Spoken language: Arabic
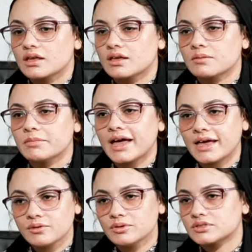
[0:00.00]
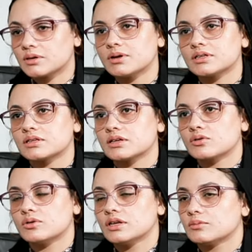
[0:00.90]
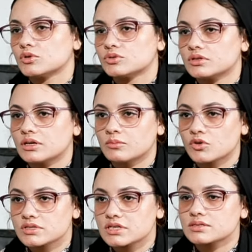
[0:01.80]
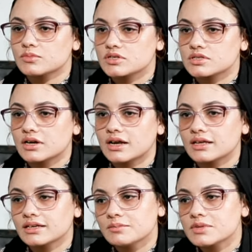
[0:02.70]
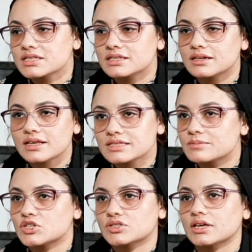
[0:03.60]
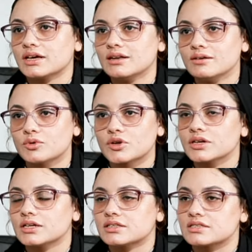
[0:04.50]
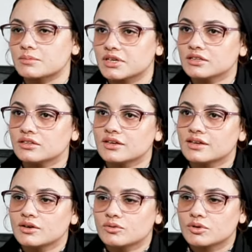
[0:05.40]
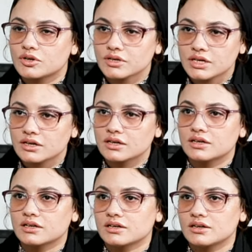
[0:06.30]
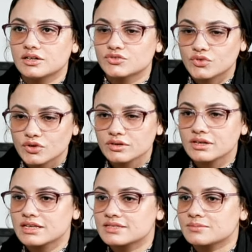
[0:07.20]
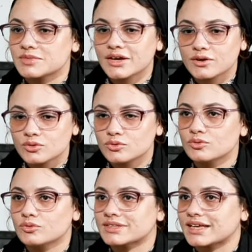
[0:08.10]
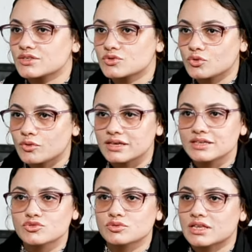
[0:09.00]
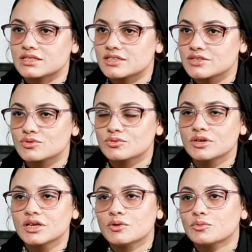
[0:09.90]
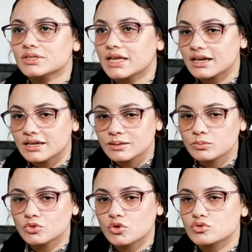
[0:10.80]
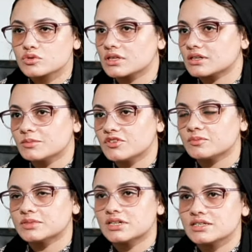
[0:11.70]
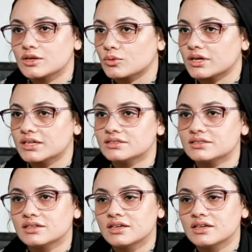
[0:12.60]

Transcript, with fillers: أه، بحاول طبعا كل الموضوع المواضيع دي مأثرة عليا بس لازم اشتغل ورايا التزامات ورايا اطفال لازم ياكلوا ويتغذوا كويس ويتأسسوا ويتعلموا خصوصا ان في مدرسة لغات